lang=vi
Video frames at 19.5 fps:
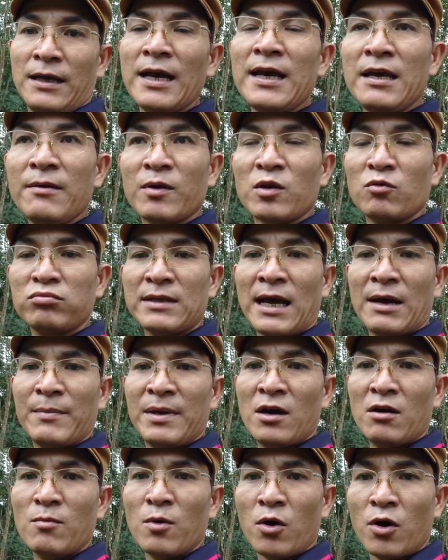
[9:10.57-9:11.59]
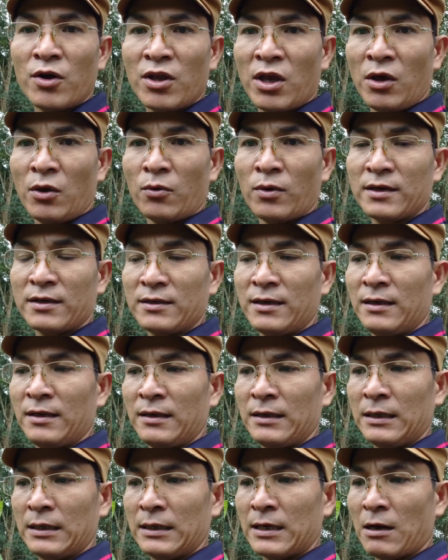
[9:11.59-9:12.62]
thì khi mà chúng ta bị đổ mồ hôi nhiều á
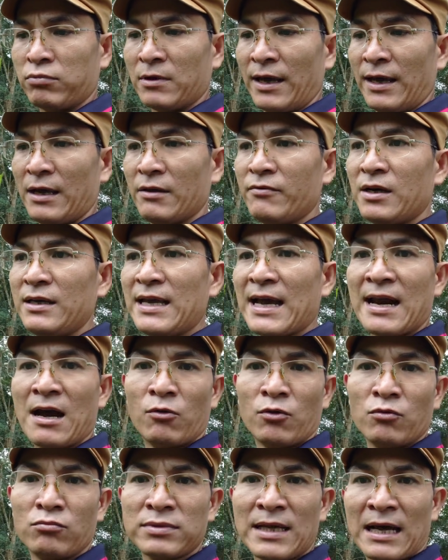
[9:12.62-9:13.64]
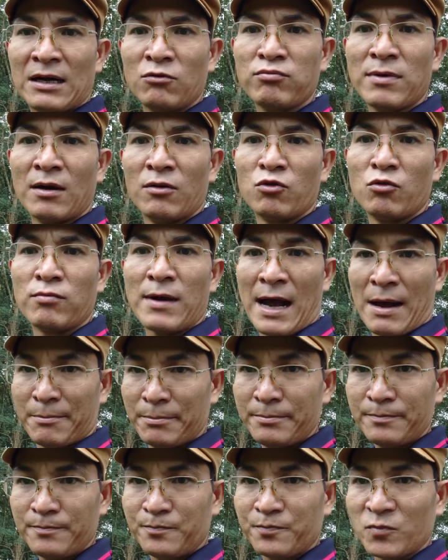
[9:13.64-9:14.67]
thì đồng nghĩa với da đầu chúng ta lúc nào nó cũng
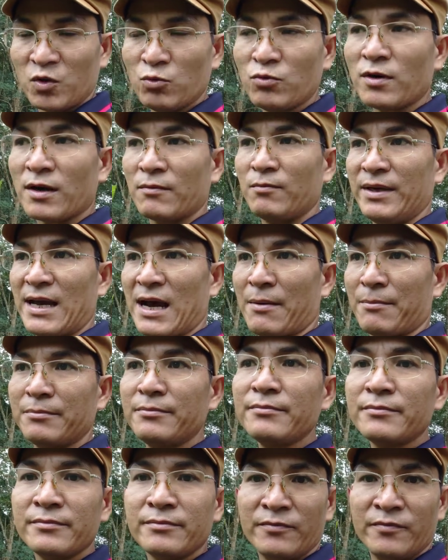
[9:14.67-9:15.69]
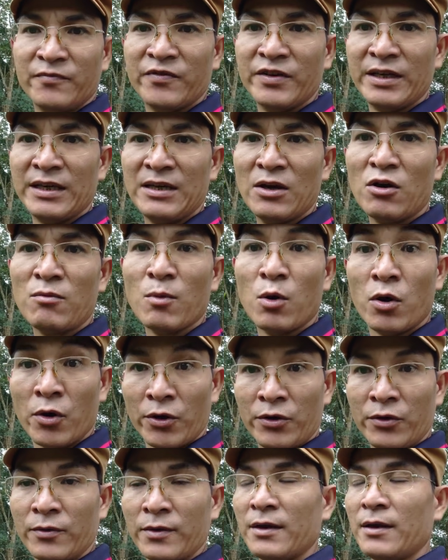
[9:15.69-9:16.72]
ẩm đúng không ạ bị ẩm vì do mồ
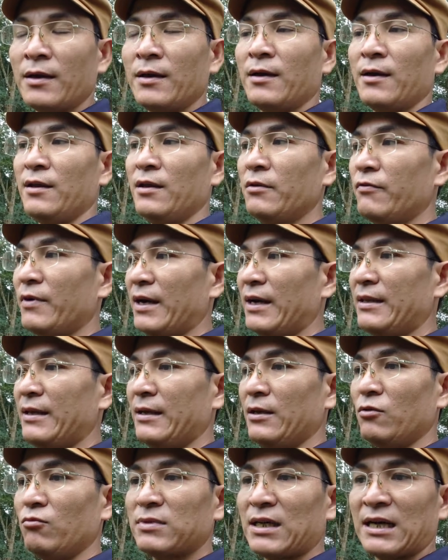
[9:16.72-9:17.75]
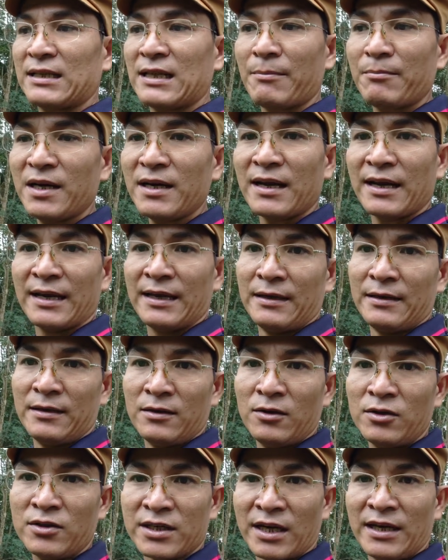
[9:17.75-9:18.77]
hôi thì như vậy thì chúng ta tắm cái này
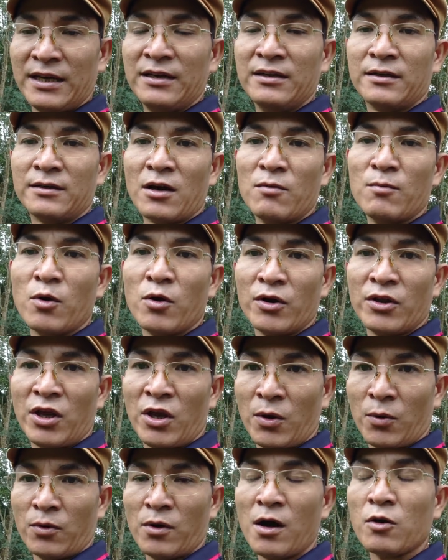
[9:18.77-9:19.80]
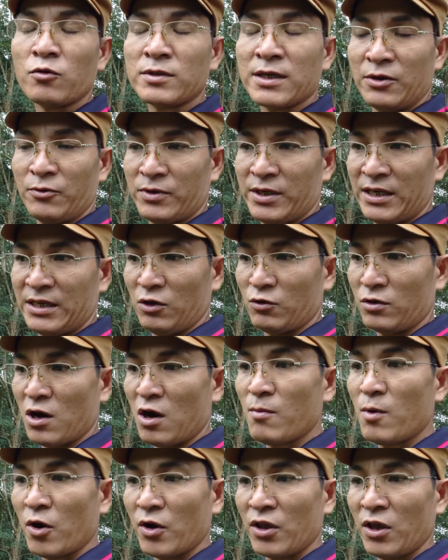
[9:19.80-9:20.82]
nó trị được đổ mồ hôi nhiều nó hỗ trợ điều trị
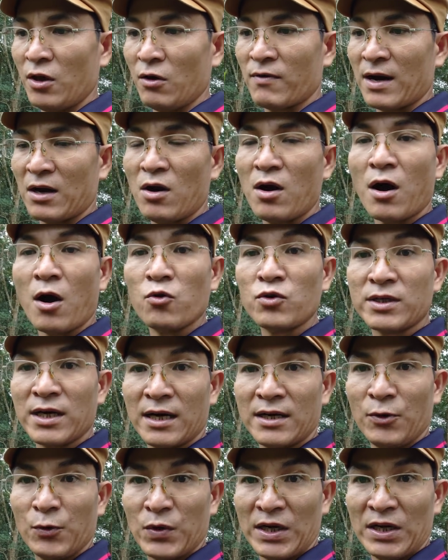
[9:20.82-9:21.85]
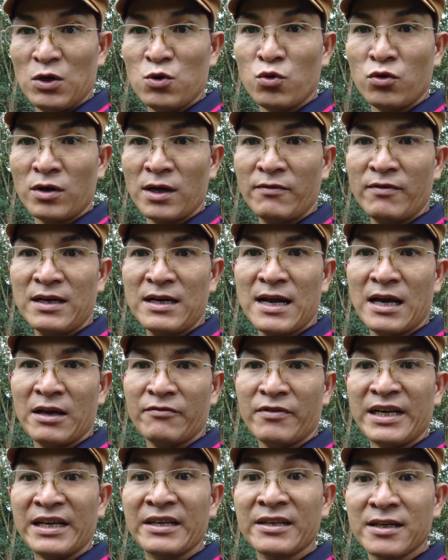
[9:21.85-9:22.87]
đổ mồ hôi nhiều và nó hỗ trợ điều trị luôn cái vấn
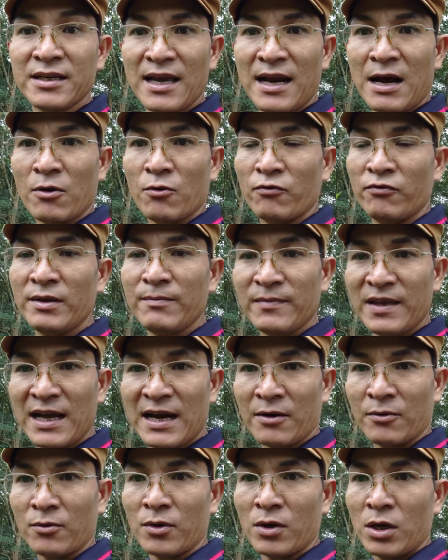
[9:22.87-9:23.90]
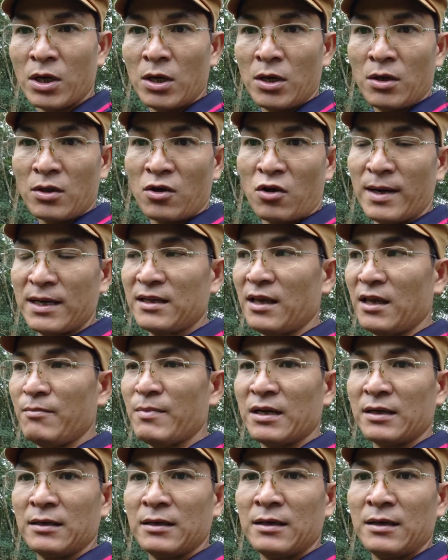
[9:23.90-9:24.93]
đề về ngứa da đầu viêm da đầu cho các anh
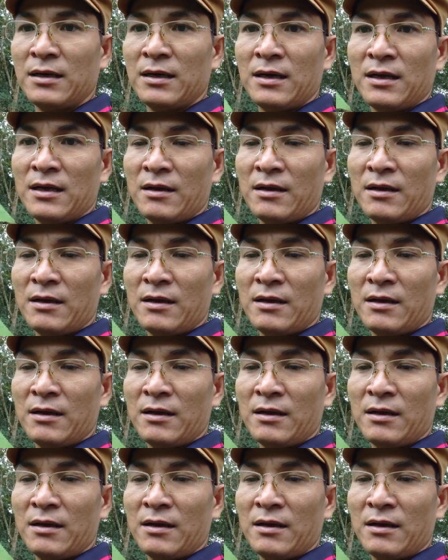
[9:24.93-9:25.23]
chị mình